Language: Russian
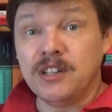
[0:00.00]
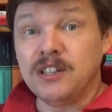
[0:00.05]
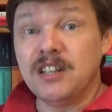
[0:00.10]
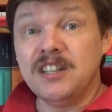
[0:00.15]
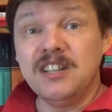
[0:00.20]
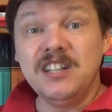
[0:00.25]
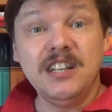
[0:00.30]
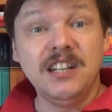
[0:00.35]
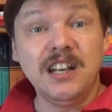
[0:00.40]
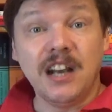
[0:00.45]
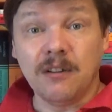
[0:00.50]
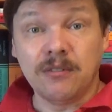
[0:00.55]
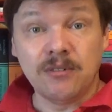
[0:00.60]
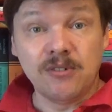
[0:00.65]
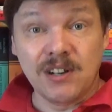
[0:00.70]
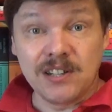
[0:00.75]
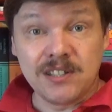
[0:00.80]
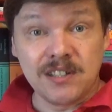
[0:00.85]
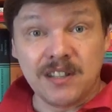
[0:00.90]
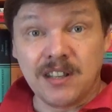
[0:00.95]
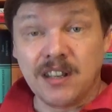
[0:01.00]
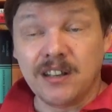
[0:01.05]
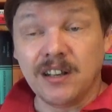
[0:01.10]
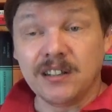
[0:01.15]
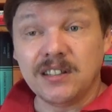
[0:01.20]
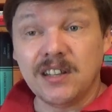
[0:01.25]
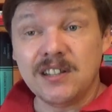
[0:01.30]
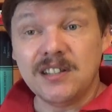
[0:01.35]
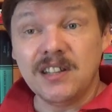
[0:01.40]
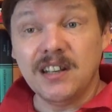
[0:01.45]
Это не игра в классике
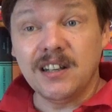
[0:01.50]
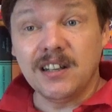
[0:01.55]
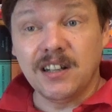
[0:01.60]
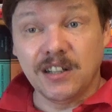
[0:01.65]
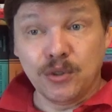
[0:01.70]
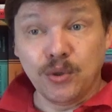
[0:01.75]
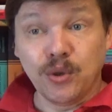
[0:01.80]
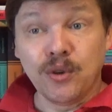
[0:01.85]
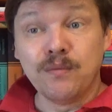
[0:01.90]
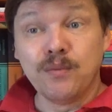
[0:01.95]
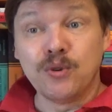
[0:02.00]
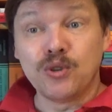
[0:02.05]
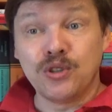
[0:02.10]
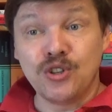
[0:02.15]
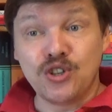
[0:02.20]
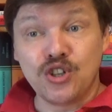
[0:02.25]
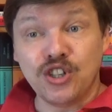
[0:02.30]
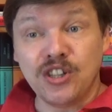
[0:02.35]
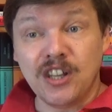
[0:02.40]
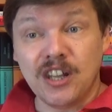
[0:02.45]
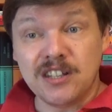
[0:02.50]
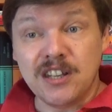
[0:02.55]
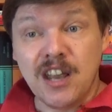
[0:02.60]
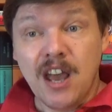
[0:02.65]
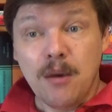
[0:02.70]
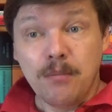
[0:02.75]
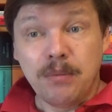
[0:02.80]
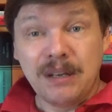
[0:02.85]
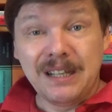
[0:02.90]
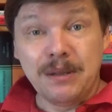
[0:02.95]
Картасара, которую можно читать
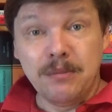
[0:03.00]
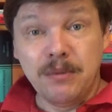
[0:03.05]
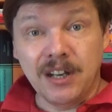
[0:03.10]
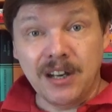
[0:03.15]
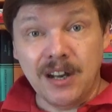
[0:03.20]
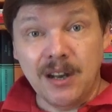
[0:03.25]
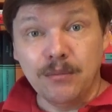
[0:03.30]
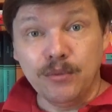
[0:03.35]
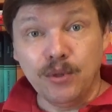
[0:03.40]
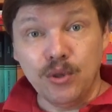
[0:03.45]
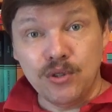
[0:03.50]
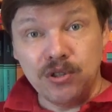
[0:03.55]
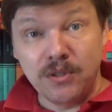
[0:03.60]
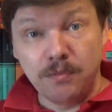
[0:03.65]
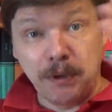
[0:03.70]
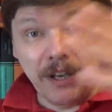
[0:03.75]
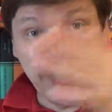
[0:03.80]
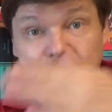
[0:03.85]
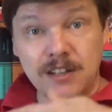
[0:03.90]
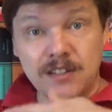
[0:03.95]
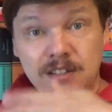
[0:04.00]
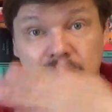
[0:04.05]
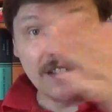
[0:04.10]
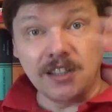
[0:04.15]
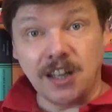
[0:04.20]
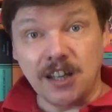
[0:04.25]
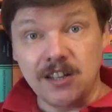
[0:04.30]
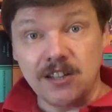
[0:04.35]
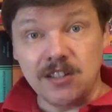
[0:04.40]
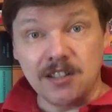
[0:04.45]
по номерам, то есть прыгая со
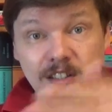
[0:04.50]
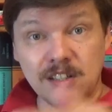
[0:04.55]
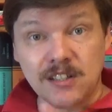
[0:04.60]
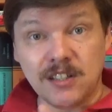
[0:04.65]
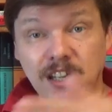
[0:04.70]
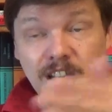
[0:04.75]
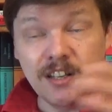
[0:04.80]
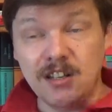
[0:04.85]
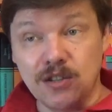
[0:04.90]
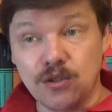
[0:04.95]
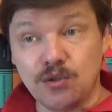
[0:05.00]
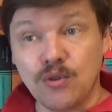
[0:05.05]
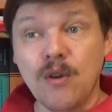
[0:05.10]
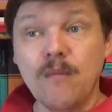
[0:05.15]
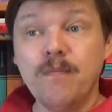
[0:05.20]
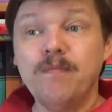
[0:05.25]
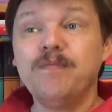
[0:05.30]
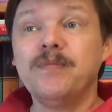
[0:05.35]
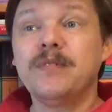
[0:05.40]
страницы на страницу,